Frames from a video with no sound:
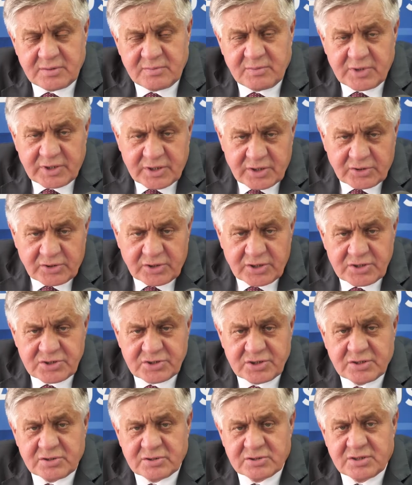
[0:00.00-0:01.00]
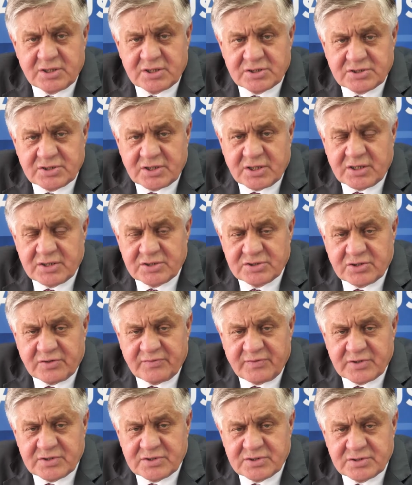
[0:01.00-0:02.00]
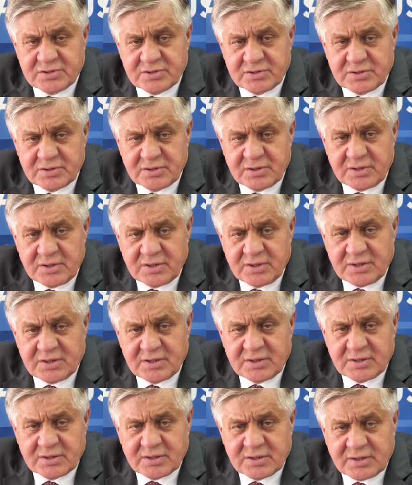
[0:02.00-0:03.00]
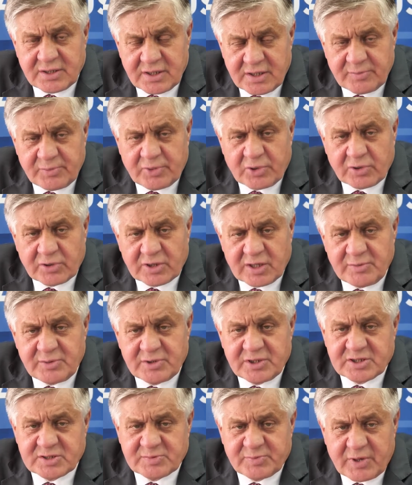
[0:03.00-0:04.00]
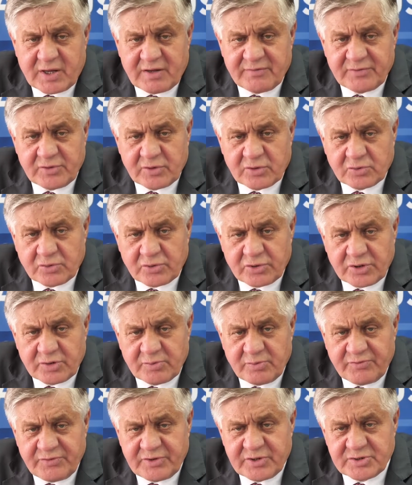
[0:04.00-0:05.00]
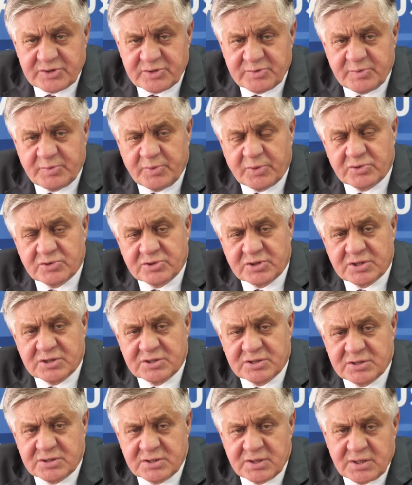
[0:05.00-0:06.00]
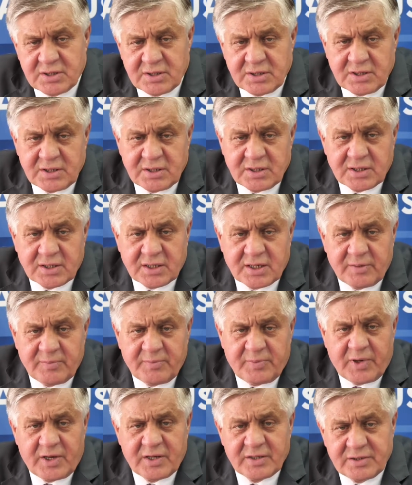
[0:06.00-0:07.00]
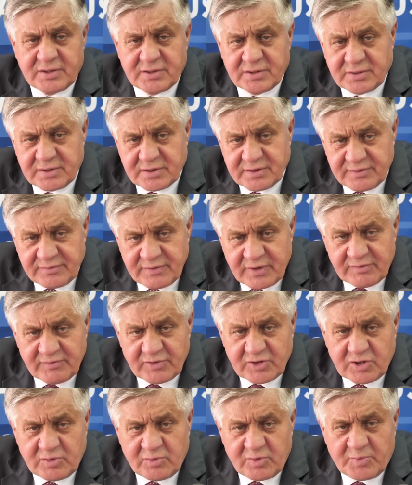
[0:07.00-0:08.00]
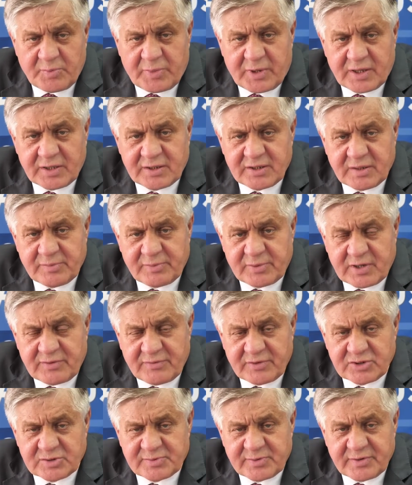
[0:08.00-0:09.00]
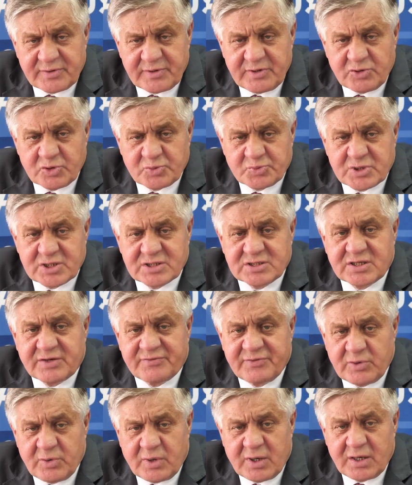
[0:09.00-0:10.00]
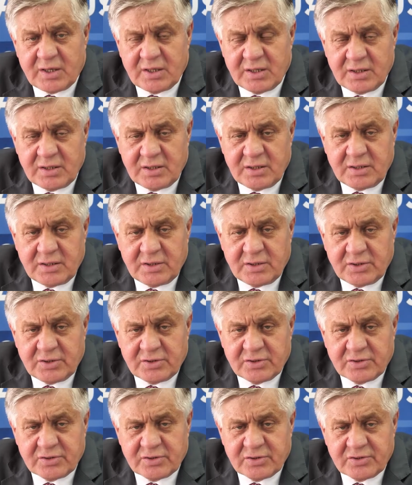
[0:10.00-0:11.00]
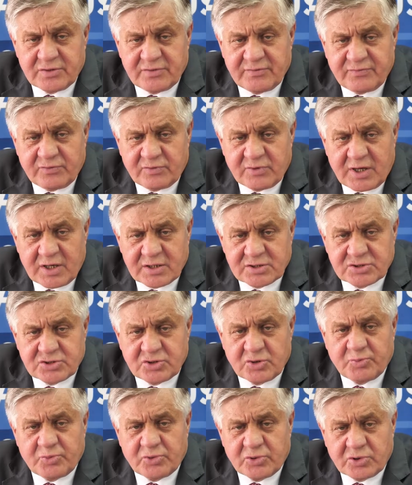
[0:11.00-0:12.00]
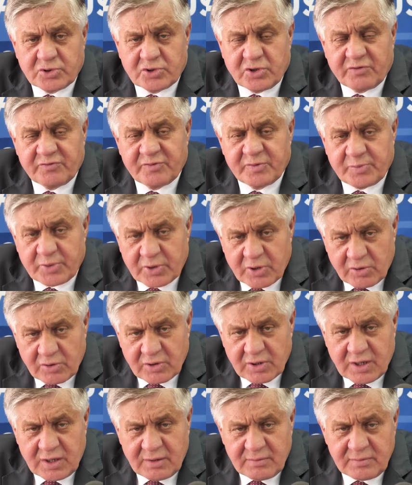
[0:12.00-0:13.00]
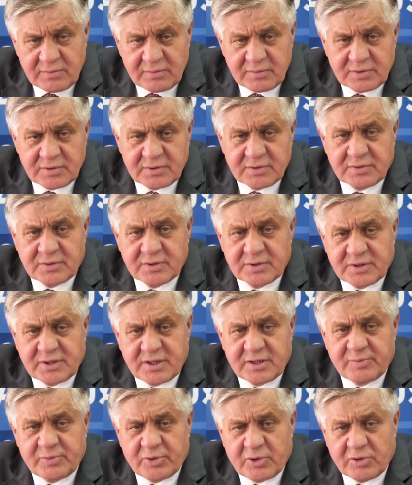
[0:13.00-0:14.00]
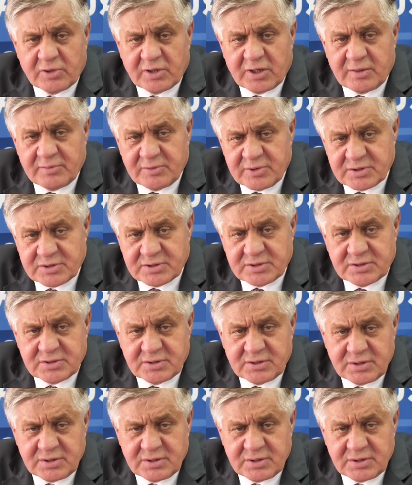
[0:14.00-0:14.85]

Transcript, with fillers: merytorycznie, to znaczy realizować ten program i te sprawy, o których mówiliśmy podczas kampanii. Jak wiadomo, Partia Prawa i Sprawiedliwość przedstawiła 12-punktowy program. Ten program jest